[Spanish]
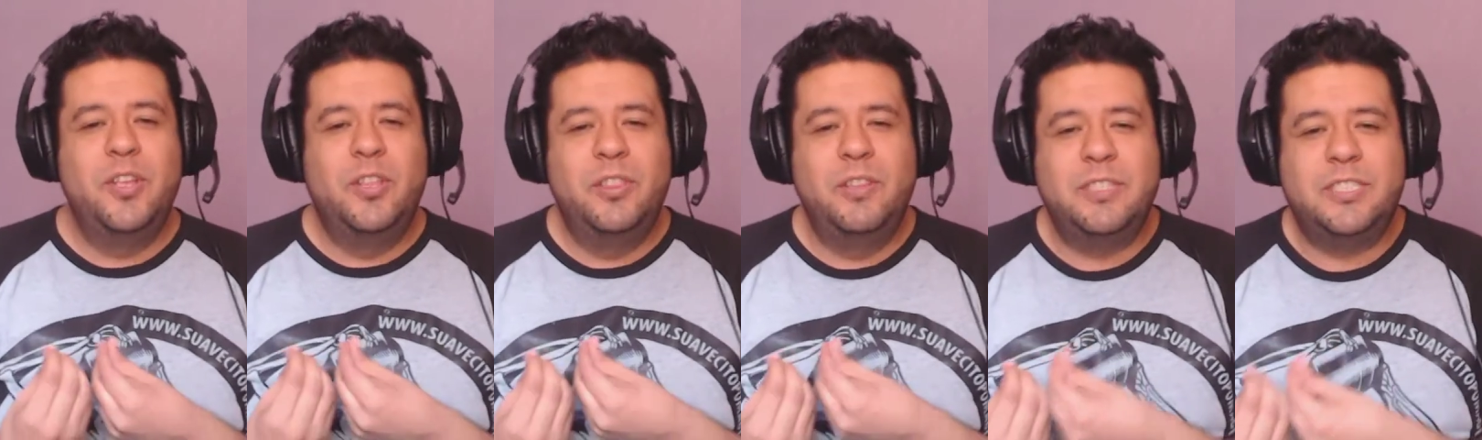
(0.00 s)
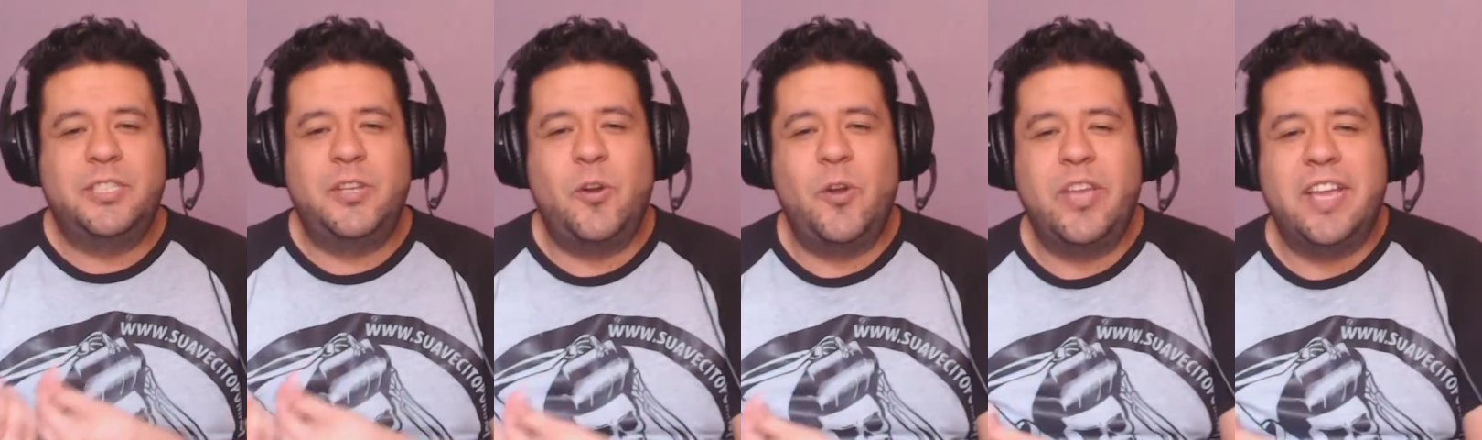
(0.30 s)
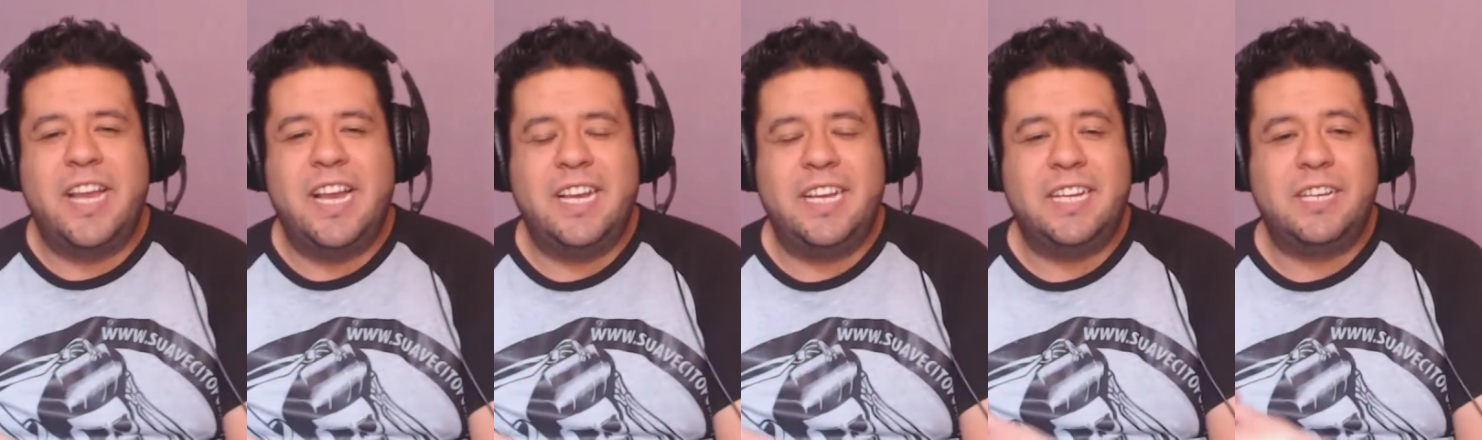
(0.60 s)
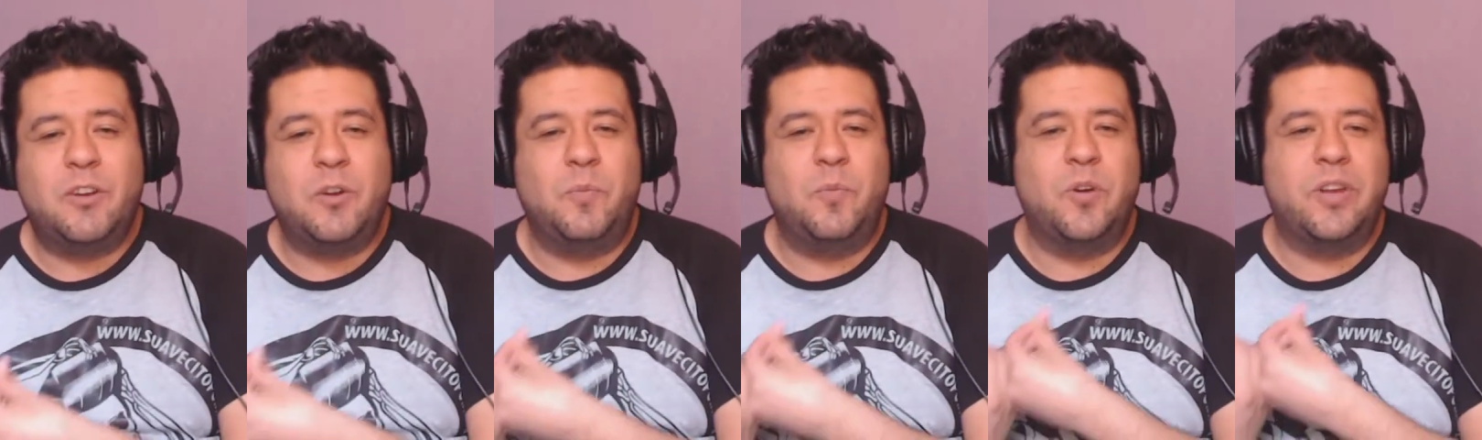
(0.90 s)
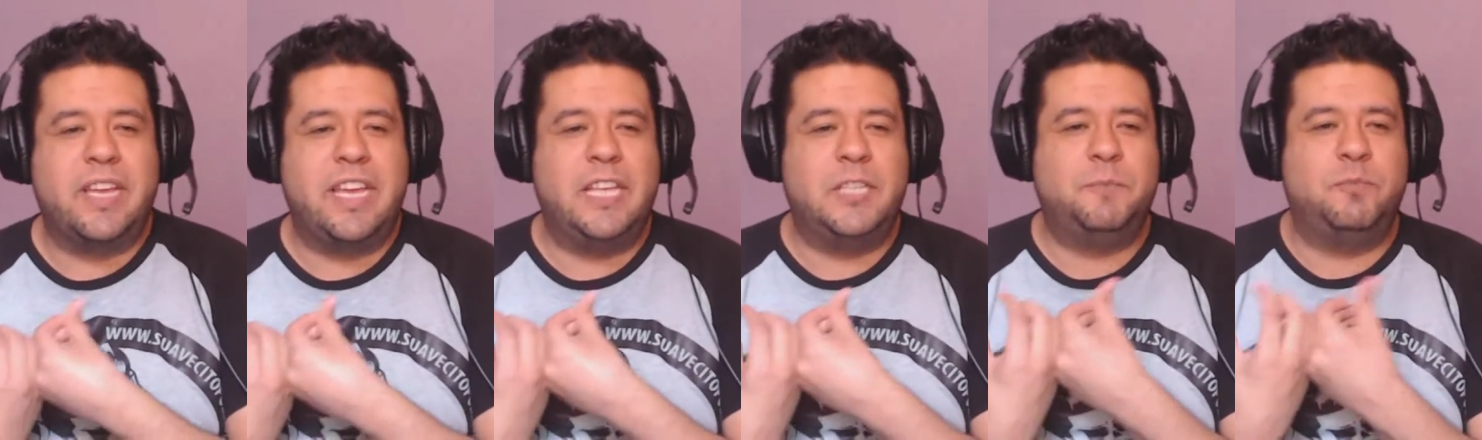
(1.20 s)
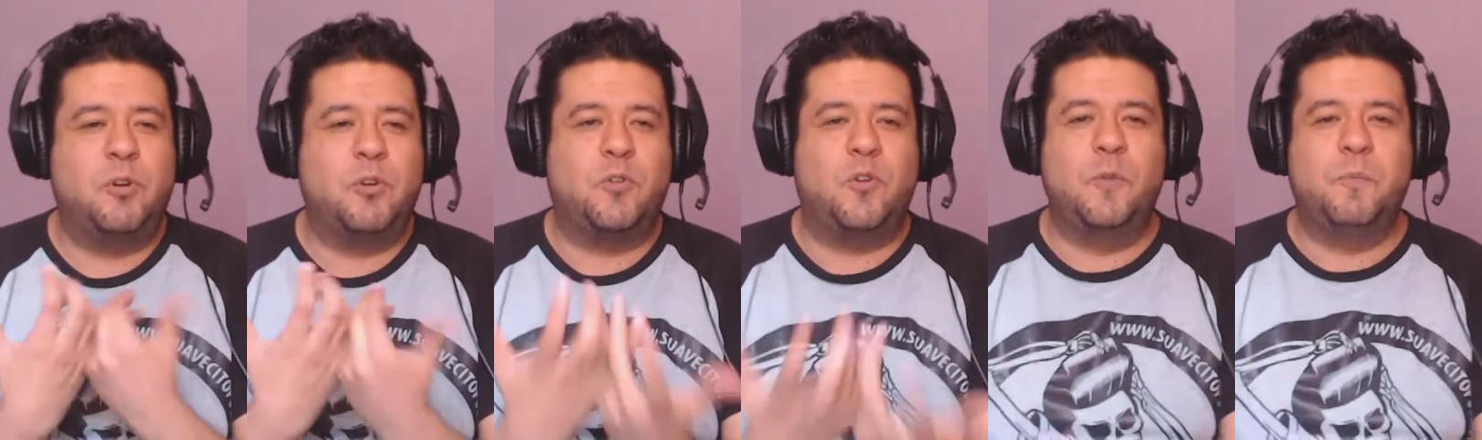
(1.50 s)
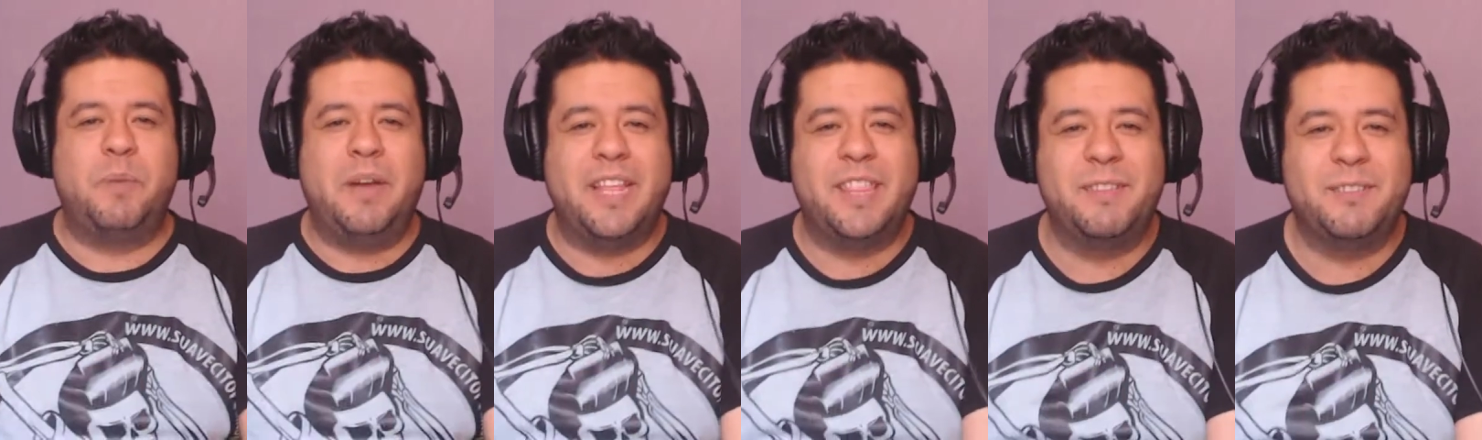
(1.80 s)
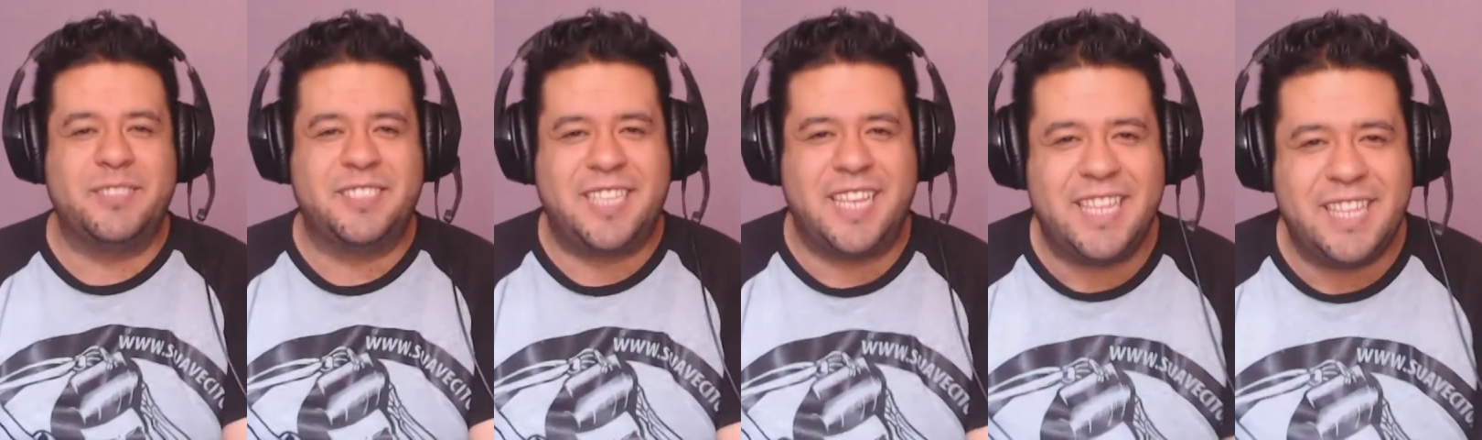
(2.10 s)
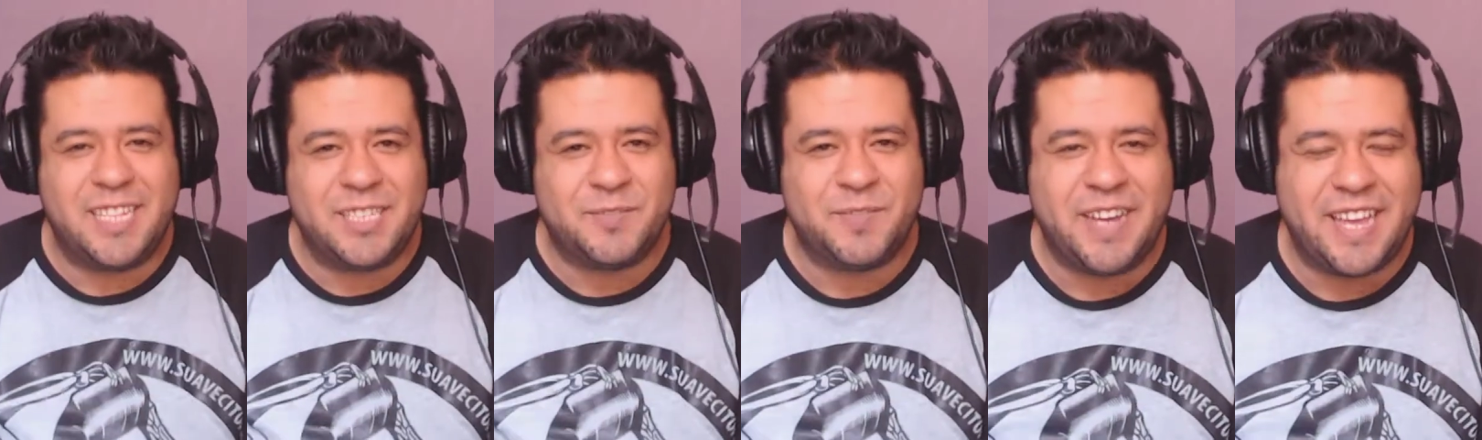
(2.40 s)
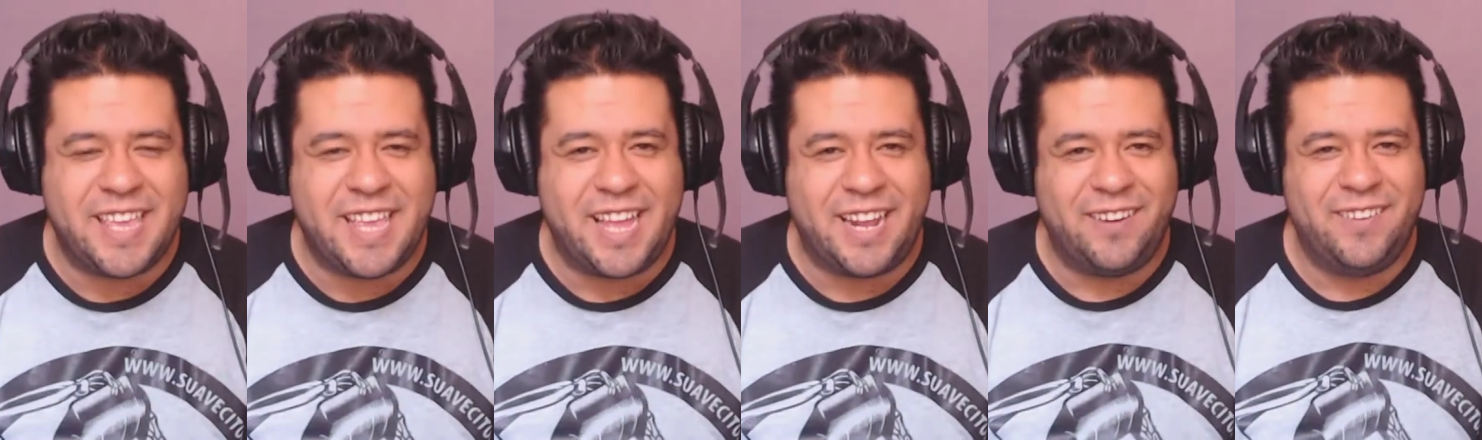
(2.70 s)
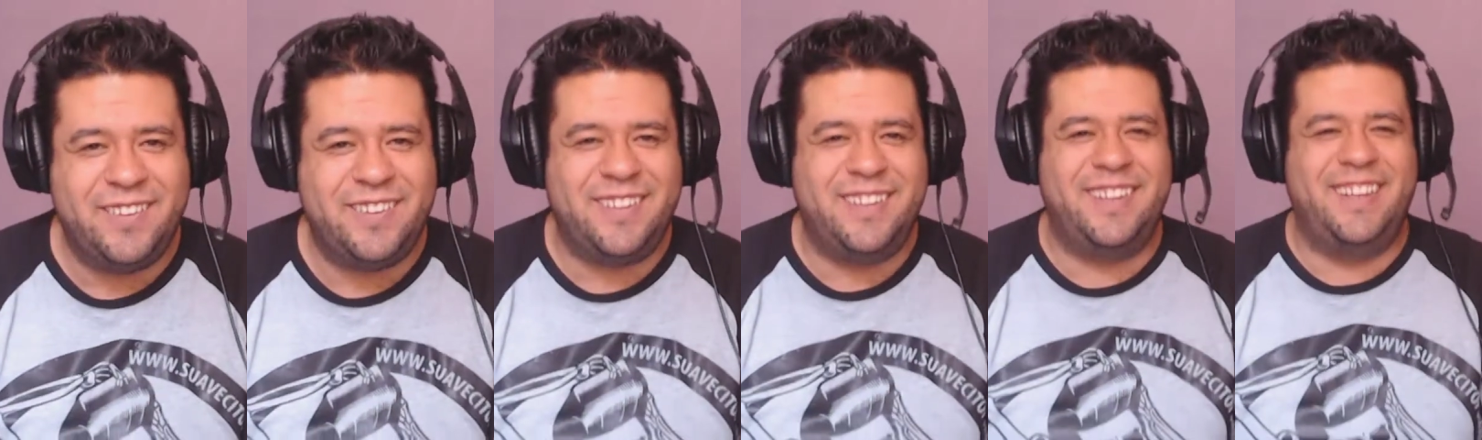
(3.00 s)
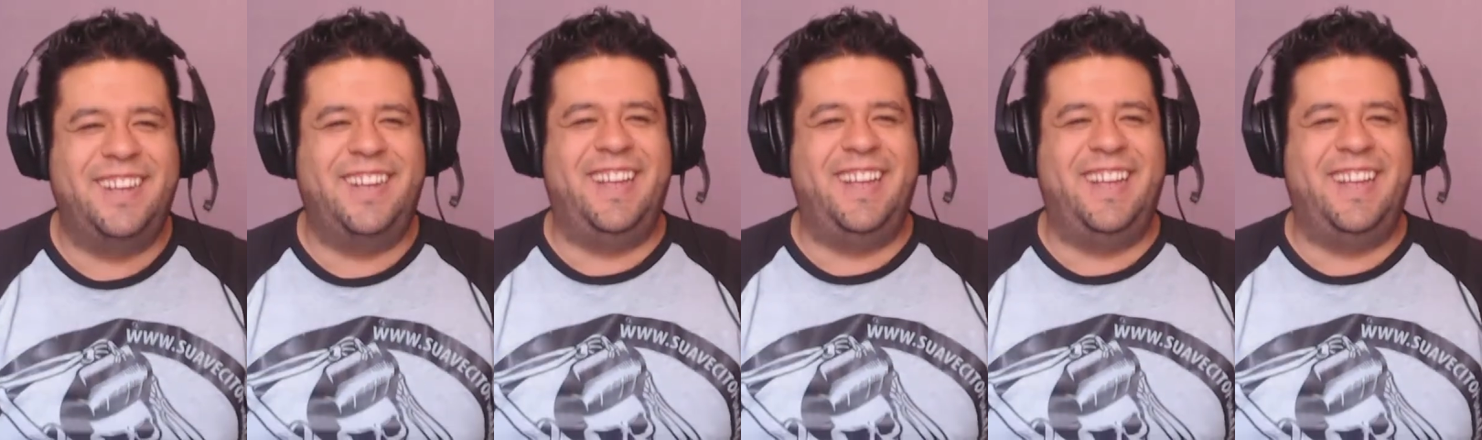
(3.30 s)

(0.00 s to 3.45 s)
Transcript: no se oiga como que es por culpa de ustedes, vaya, ¿no?